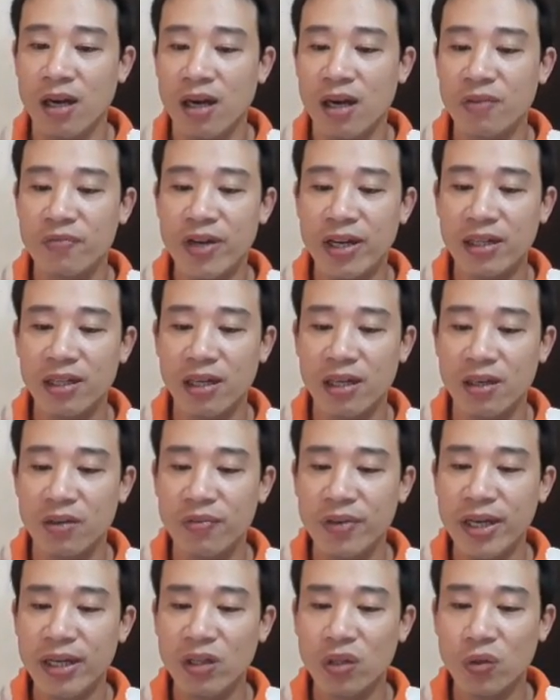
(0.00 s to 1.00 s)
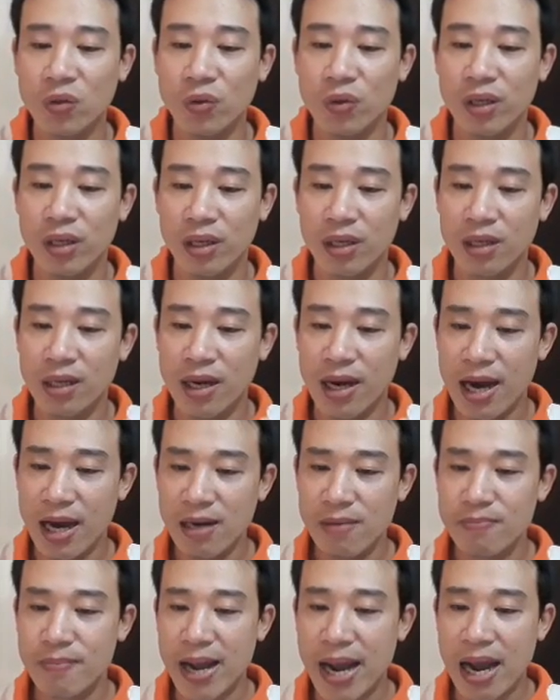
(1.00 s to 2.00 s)
À, về tử vi tuổi
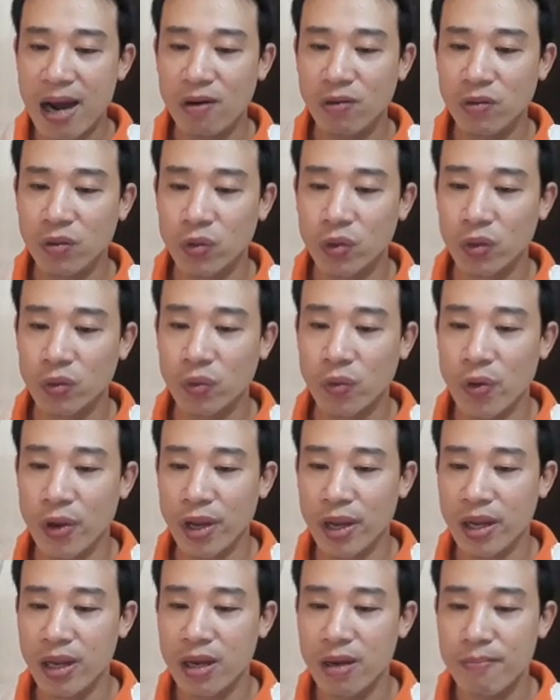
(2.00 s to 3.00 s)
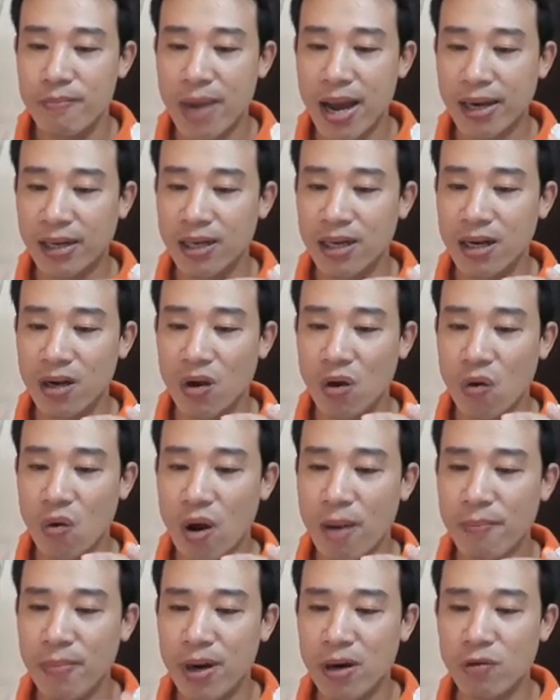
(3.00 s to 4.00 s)
Ất Mão thuộc thủy, bạn đừng
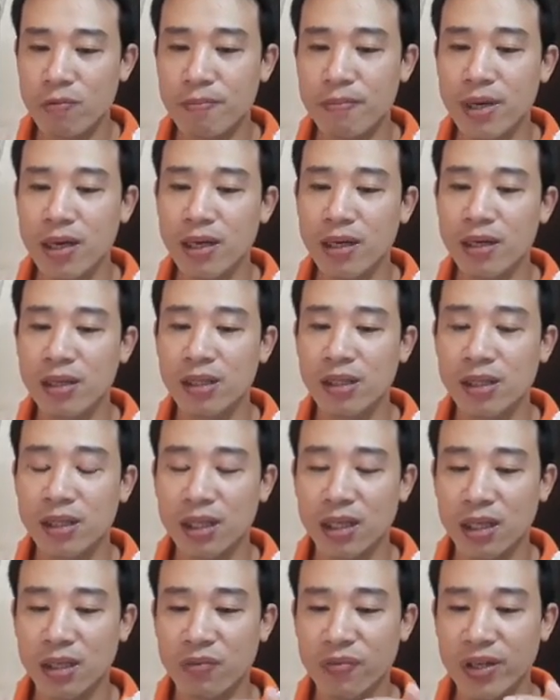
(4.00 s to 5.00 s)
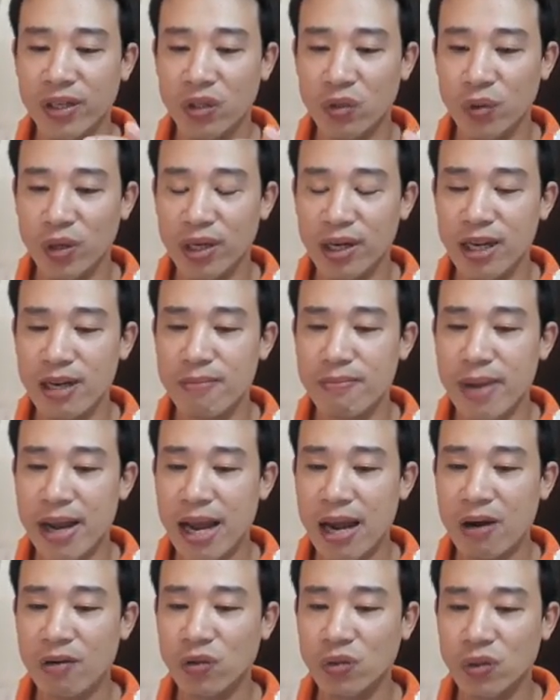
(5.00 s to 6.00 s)
quá mộng mơ. Tử vi tuổi Đinh
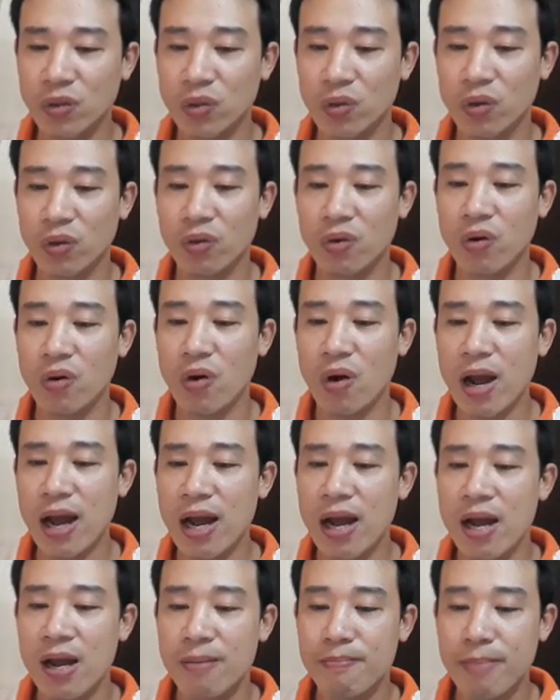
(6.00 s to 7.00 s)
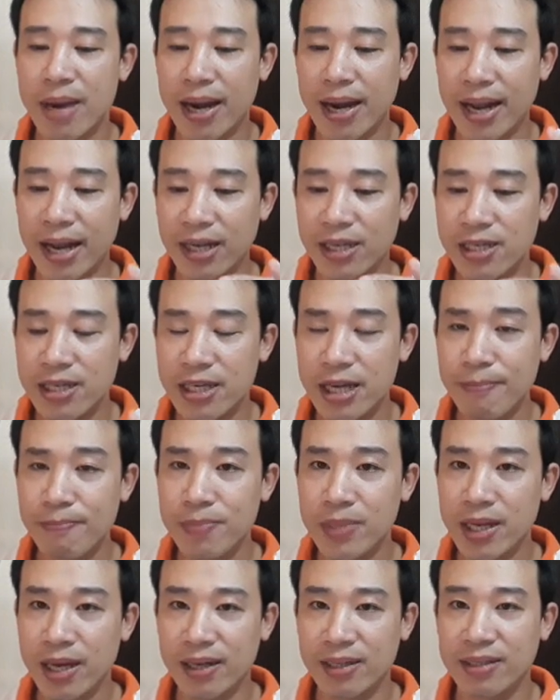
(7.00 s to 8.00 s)
Mão thuộc hỏa, bạn hãy
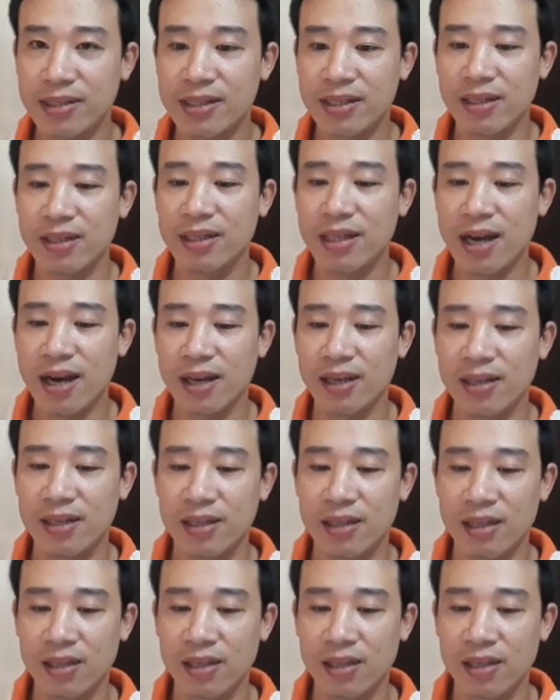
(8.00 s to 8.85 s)
chấp nhận sự thật.